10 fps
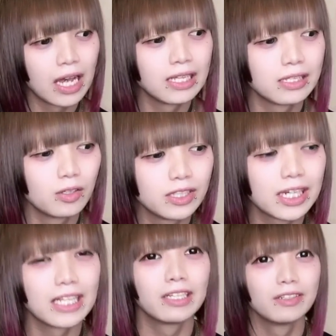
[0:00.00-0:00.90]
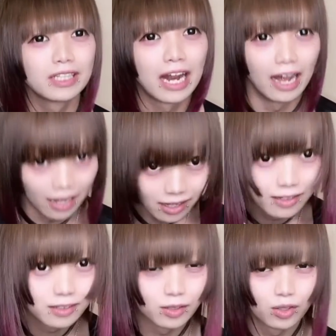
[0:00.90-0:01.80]
かねどっちかって言ったら
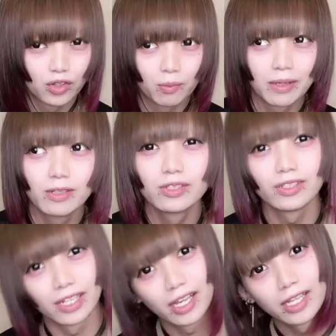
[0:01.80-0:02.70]
その飲み薬、